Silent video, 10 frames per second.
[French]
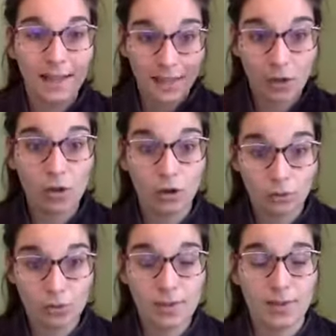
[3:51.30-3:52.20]
Encore une
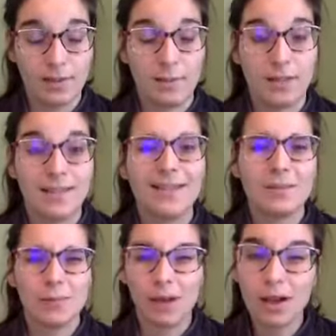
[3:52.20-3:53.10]
fois, c'est un mécanisme
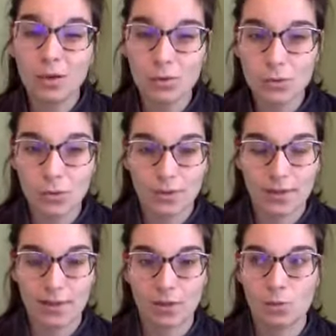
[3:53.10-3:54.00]
inconscient,
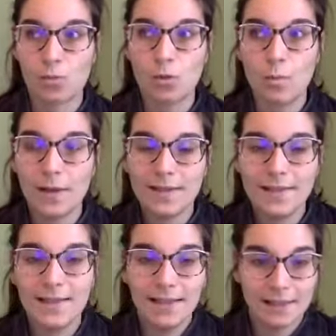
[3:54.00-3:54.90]
c'est-à-dire que je me suis pas
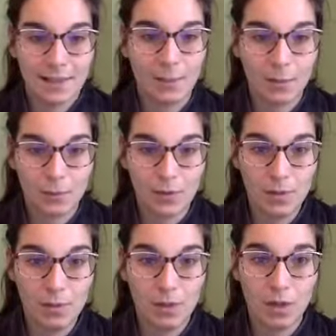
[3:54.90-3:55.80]
dit, c'est pas
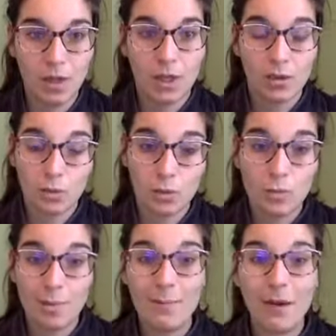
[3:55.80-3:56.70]
possible, je me suis
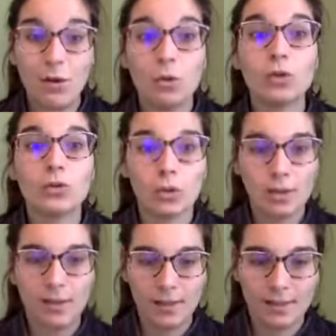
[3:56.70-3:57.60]
même pas
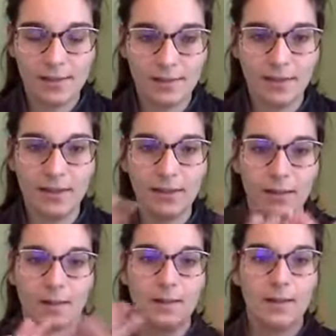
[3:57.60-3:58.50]
autorisée à désirer
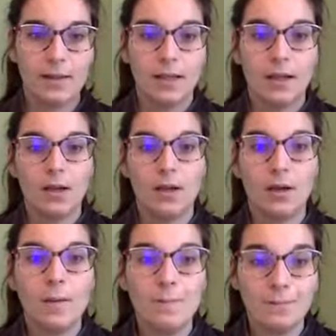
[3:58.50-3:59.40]

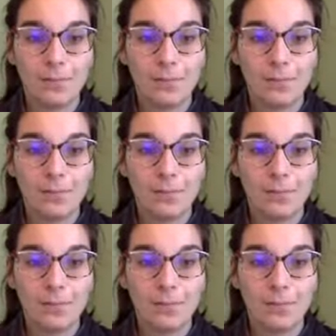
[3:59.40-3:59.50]
un